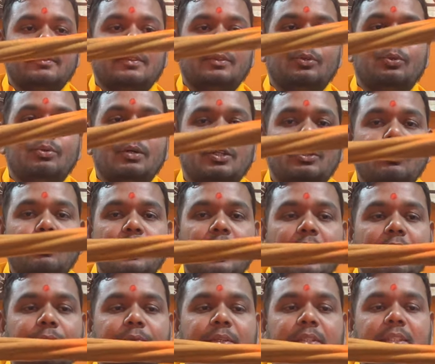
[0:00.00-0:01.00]
धुआं तो
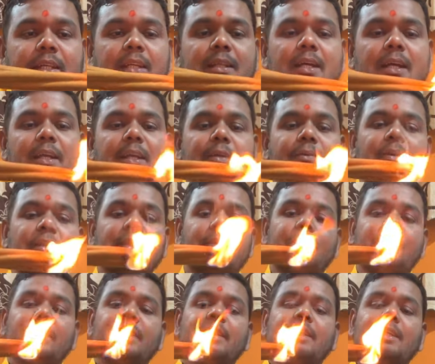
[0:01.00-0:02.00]
काफ़ी ज़्यादा आने वाला
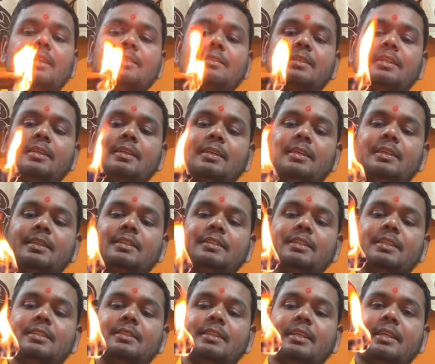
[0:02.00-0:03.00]
है मेरे ख्याल से
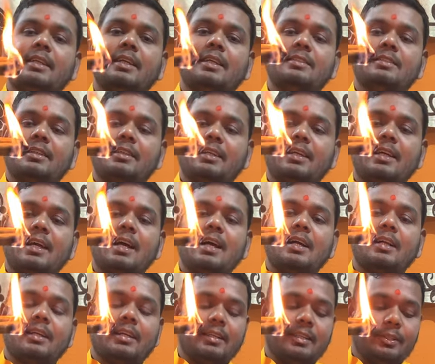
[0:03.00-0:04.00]
जिस तरीके से ये
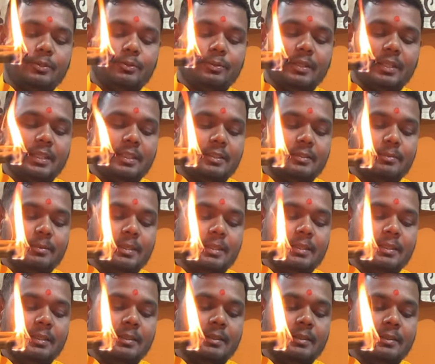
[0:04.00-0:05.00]
आग लगी हुई है
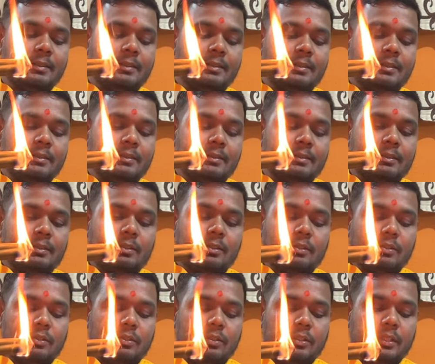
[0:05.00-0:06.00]
इसमें
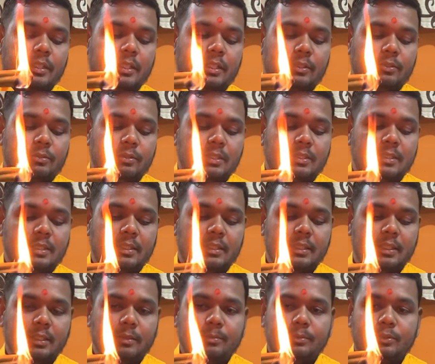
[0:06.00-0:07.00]
और ये थोड़ा सा
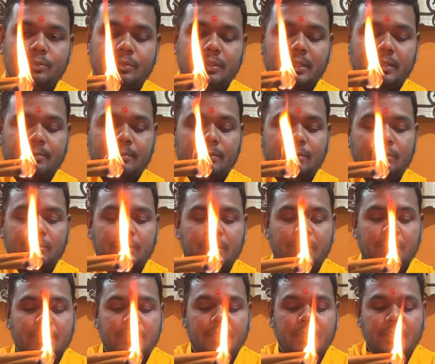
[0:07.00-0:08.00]
दीप जो है हम लोग
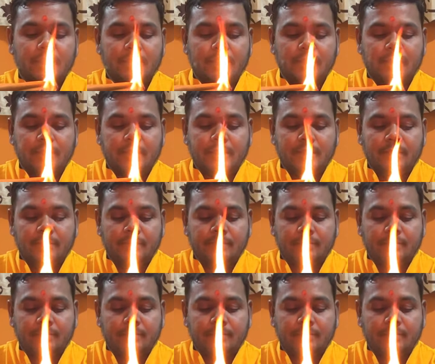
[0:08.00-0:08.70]
नीचे रख देते हैं